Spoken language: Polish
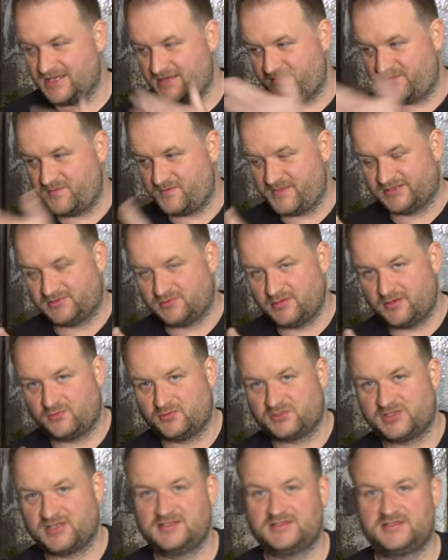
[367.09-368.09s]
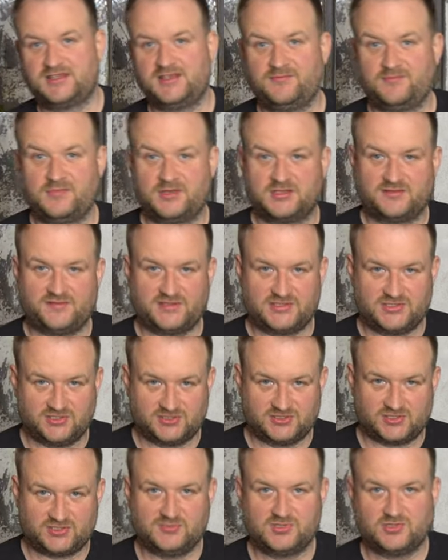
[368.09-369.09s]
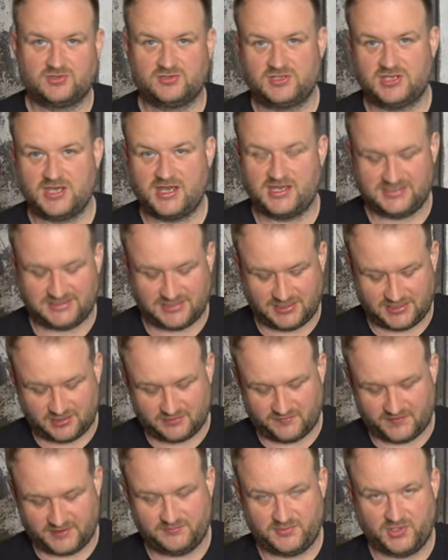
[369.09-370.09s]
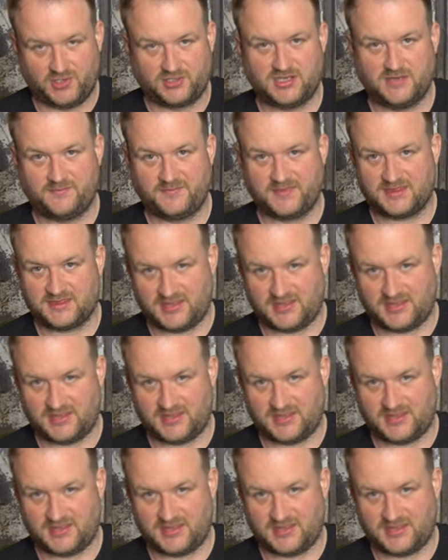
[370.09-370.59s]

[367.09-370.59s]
w wypadku Aurusa Xtreme 2080 Ti z dedykowanym blokiem.